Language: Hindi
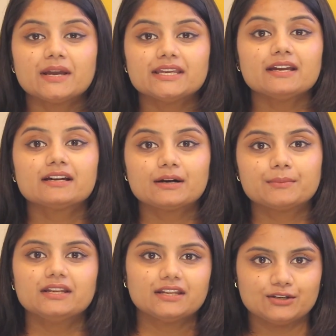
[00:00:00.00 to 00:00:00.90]
मैं ये
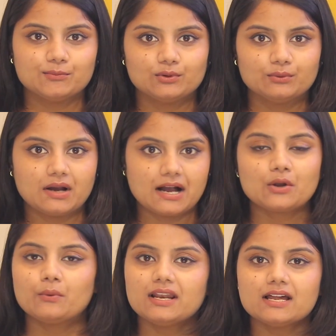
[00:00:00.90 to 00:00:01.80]
कभी नहीं बोलूंगा
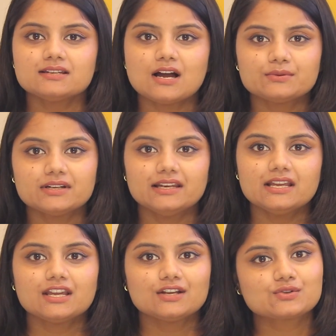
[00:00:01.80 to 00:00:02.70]
वेल अनडाउटेडली
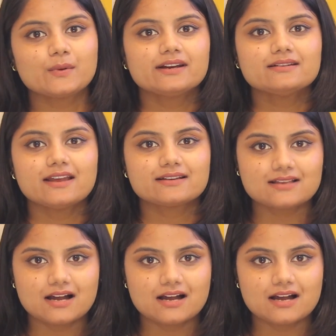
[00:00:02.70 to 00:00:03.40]
केजो एंड एस